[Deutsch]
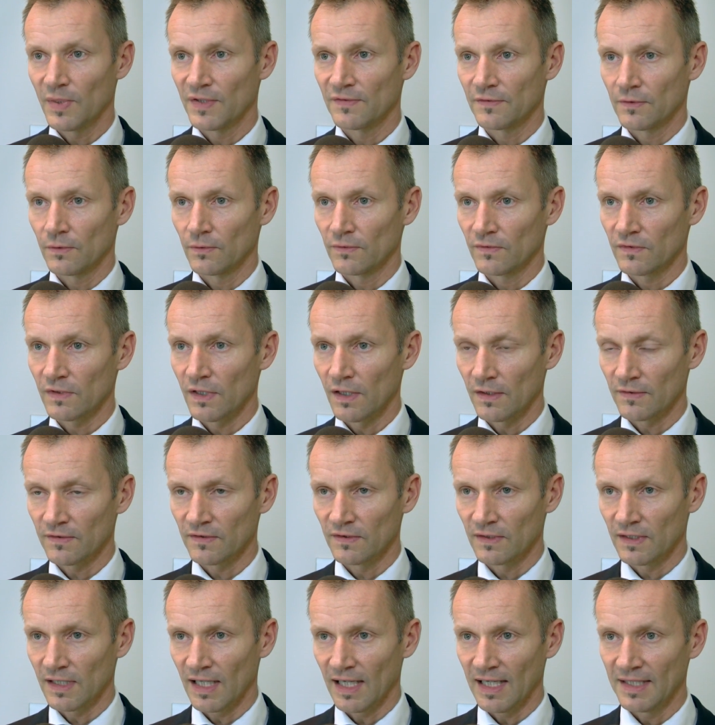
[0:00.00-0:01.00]

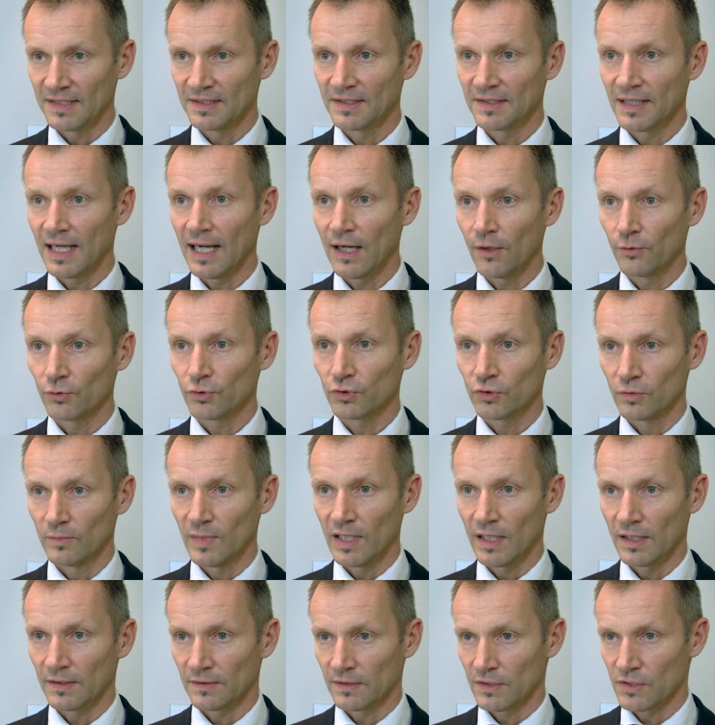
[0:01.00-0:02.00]
Pensionskassen keinen
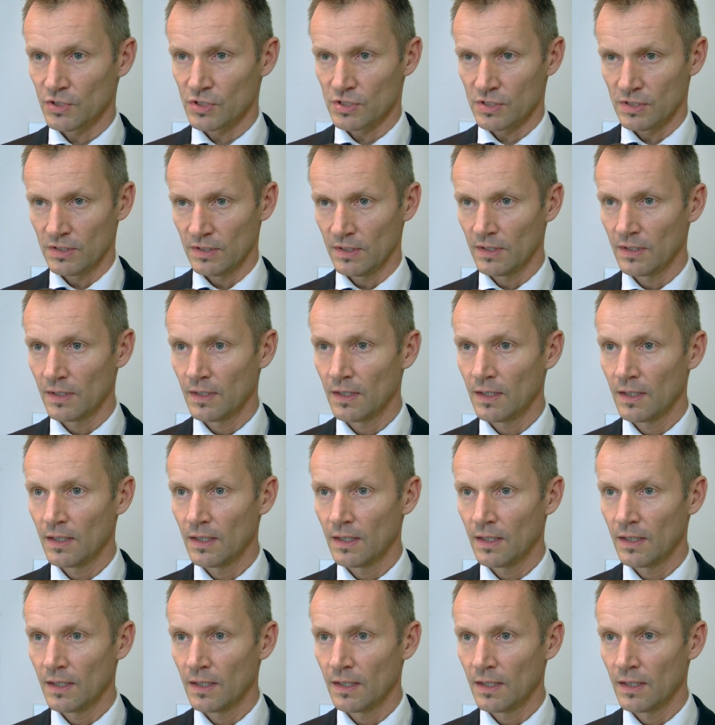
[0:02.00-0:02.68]
automatischen